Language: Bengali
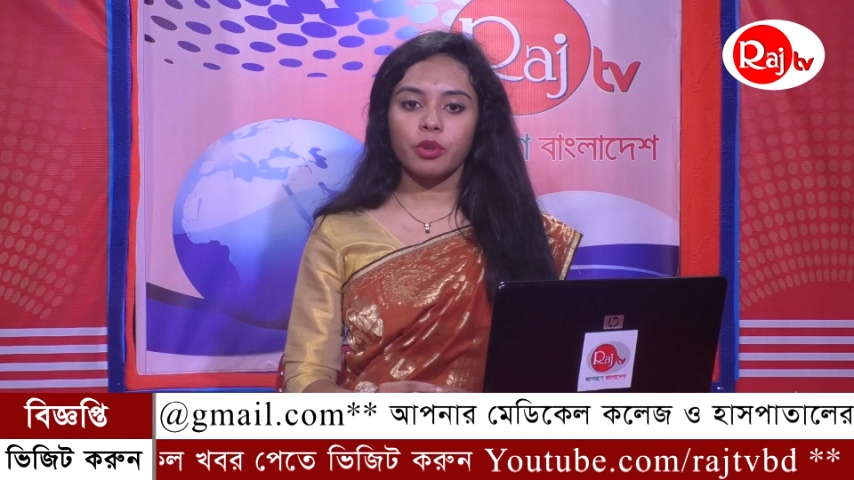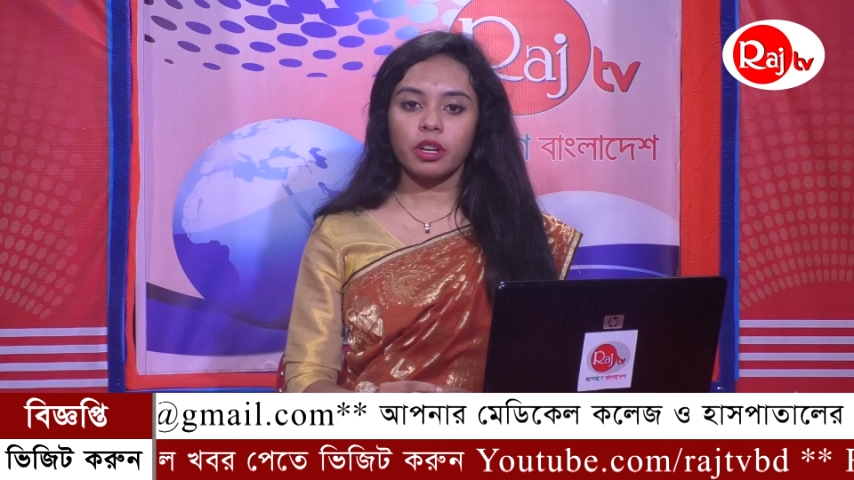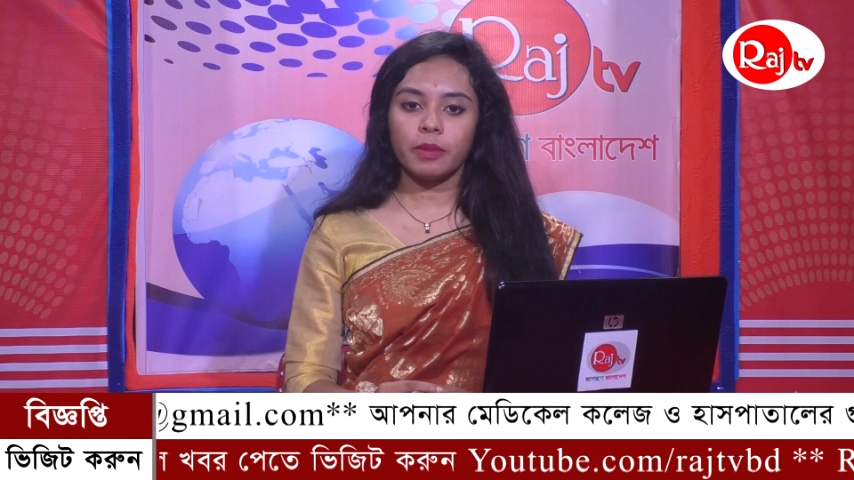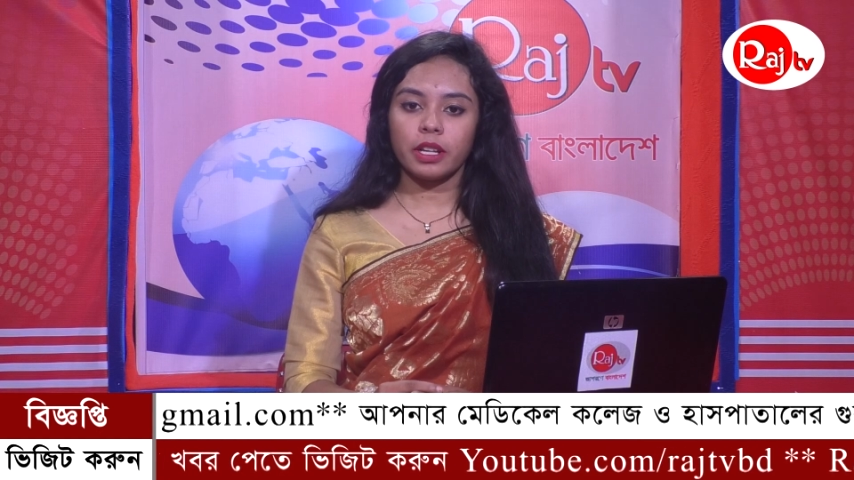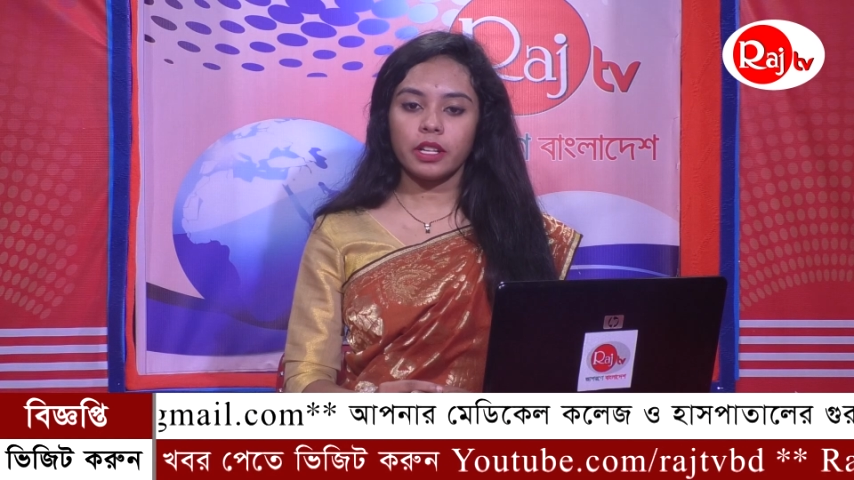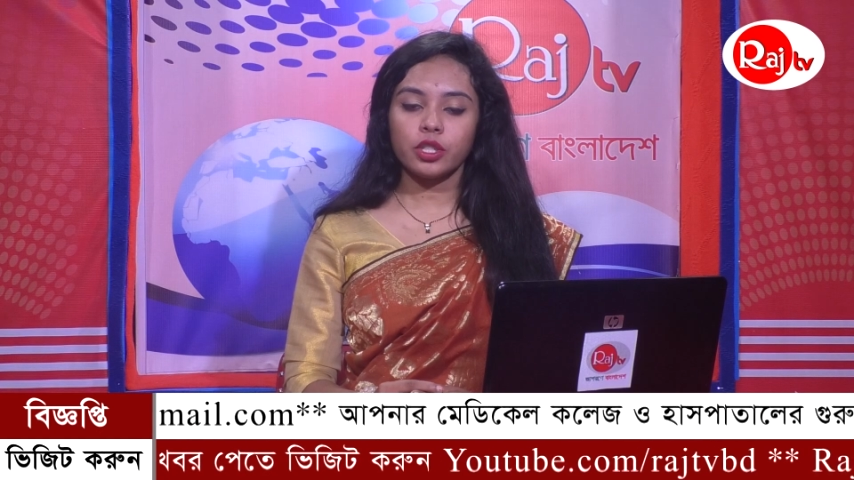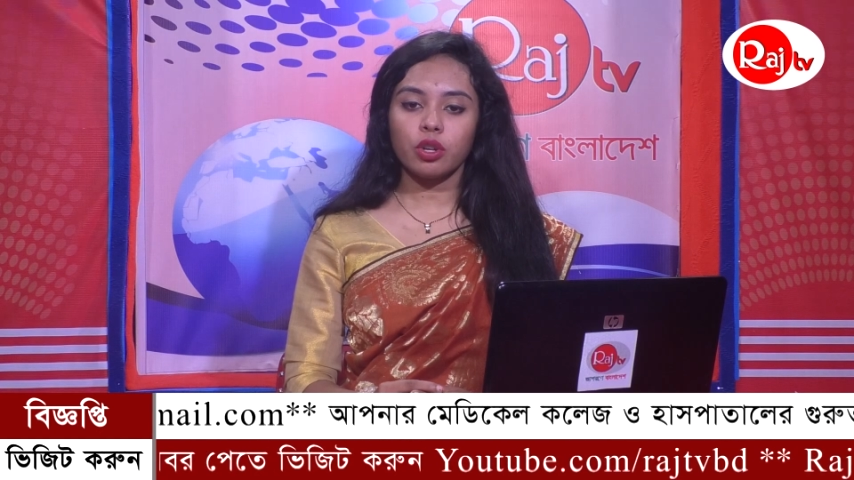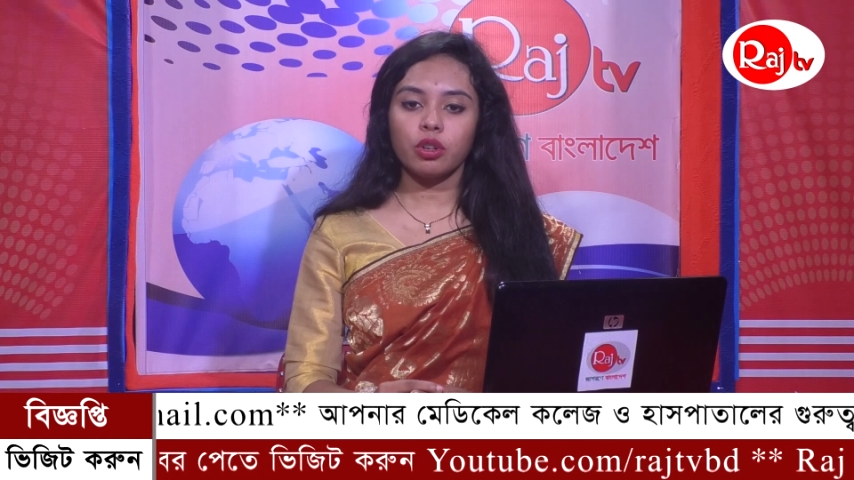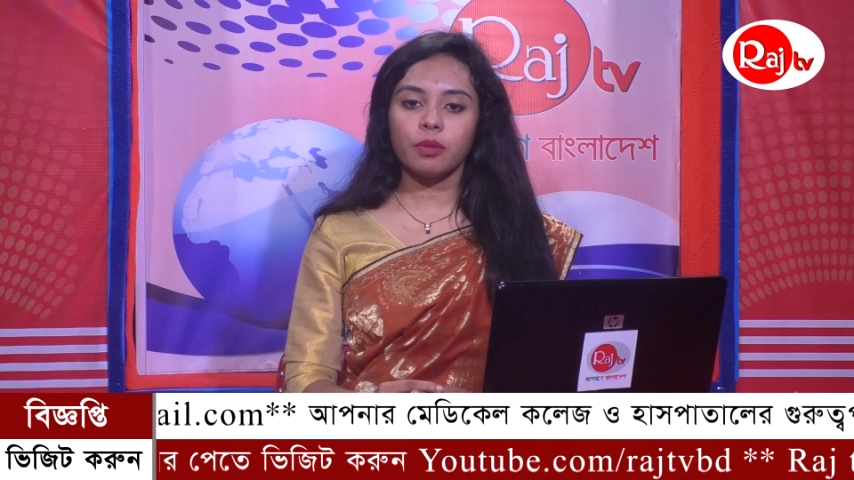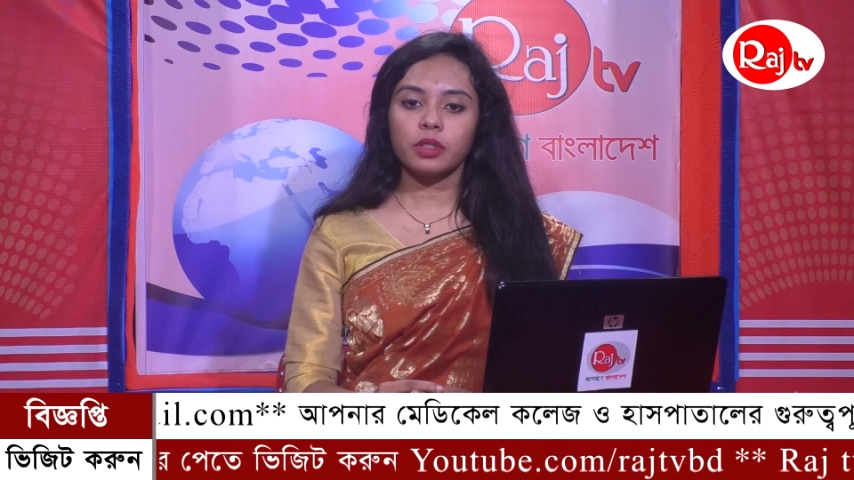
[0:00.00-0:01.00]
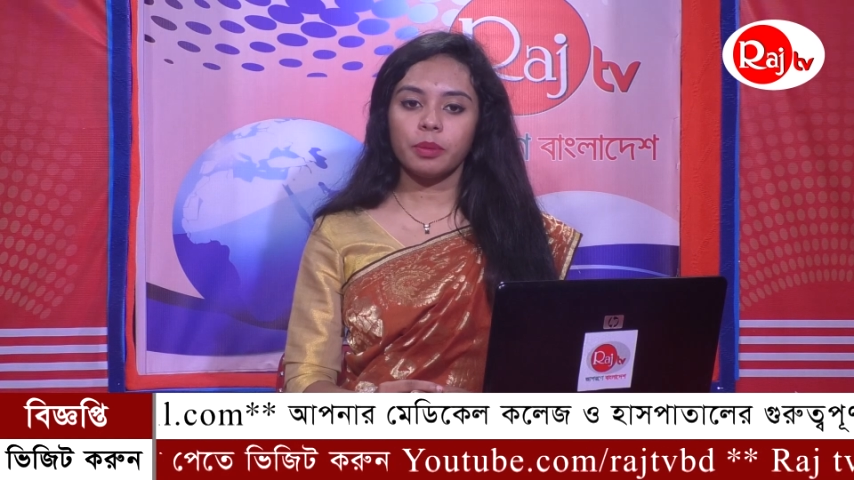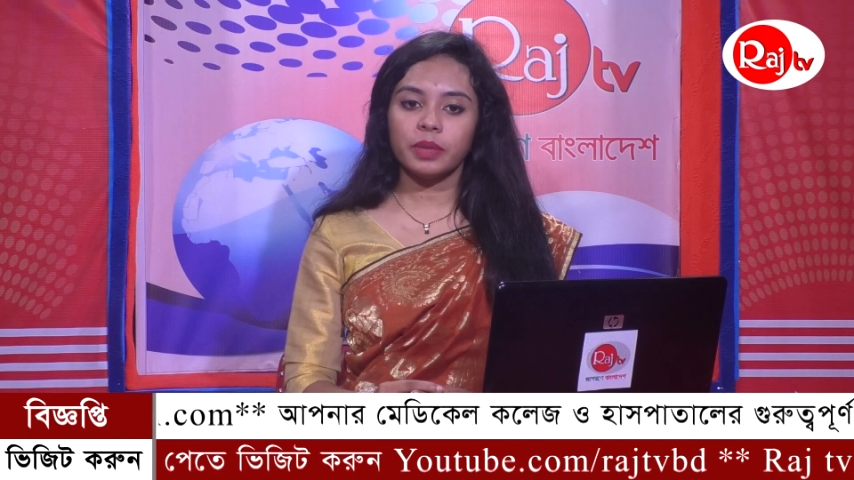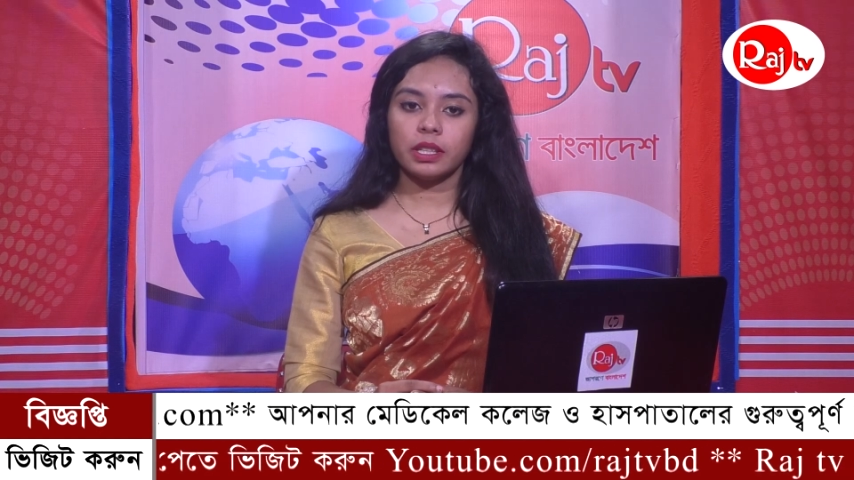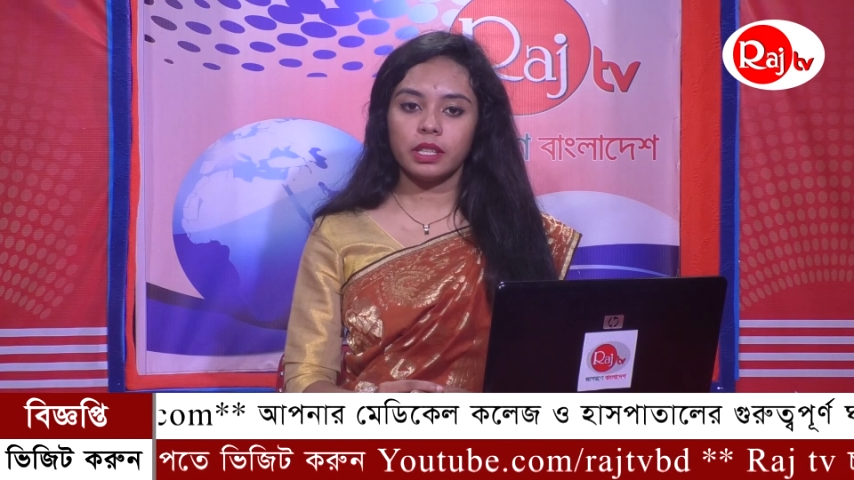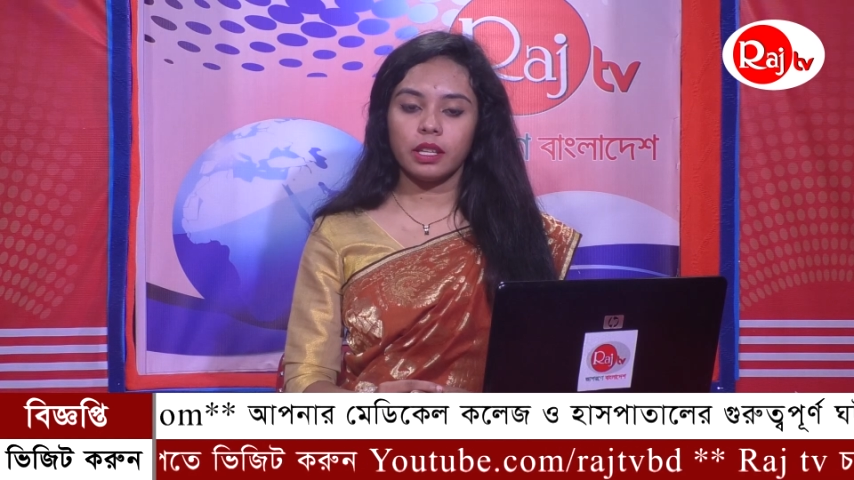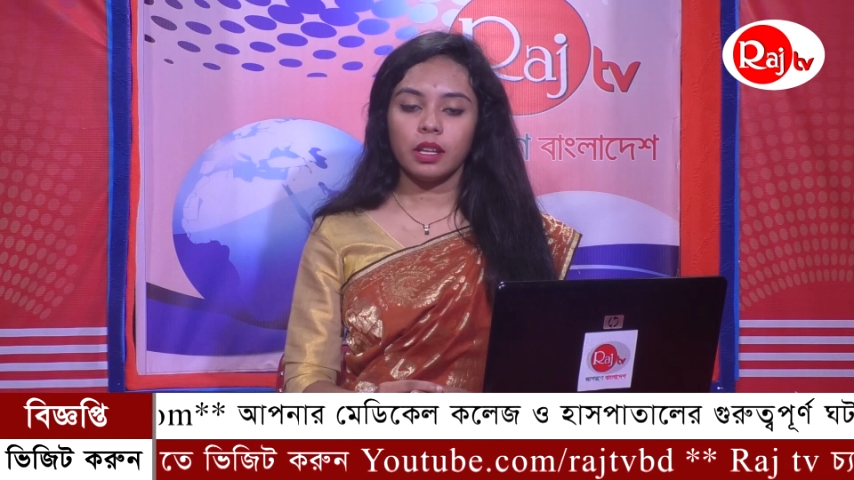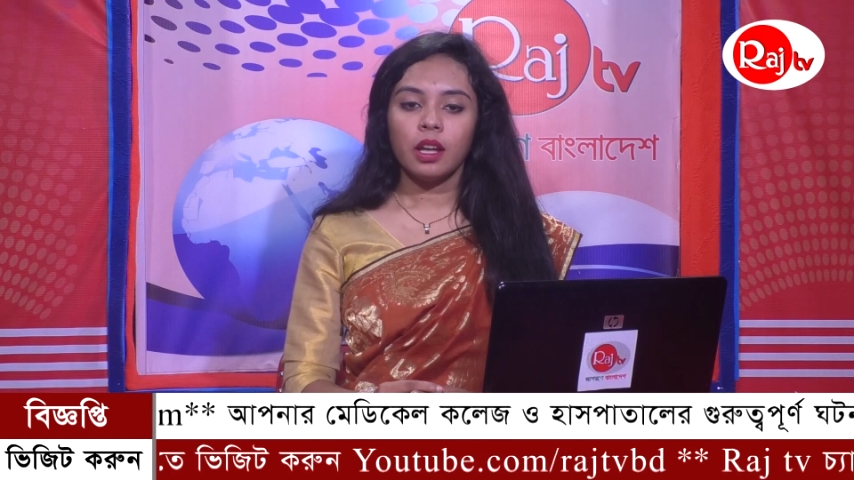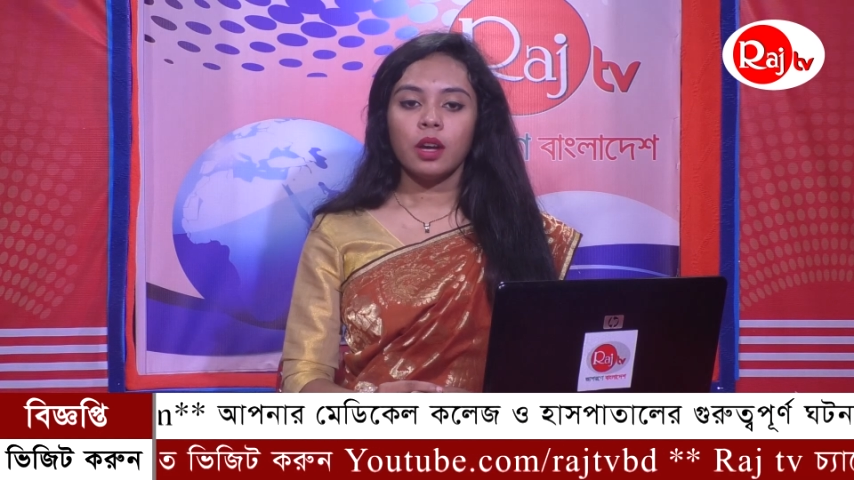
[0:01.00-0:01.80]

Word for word: মোকাবেলার সক্ষমতা বৃদ্ধি